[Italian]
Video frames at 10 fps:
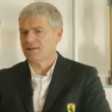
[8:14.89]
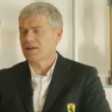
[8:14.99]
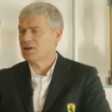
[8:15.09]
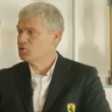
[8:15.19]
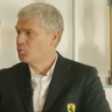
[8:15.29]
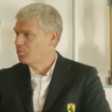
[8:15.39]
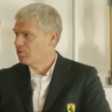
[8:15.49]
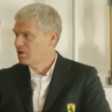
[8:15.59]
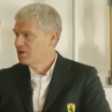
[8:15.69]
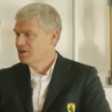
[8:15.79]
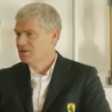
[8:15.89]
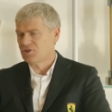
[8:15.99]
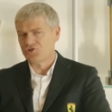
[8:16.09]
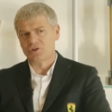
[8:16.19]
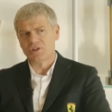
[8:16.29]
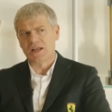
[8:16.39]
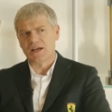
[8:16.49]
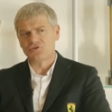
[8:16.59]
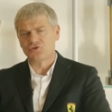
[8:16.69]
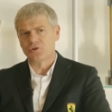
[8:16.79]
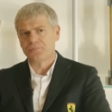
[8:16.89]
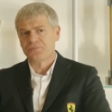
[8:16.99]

nel gruppo nel giro di lancio.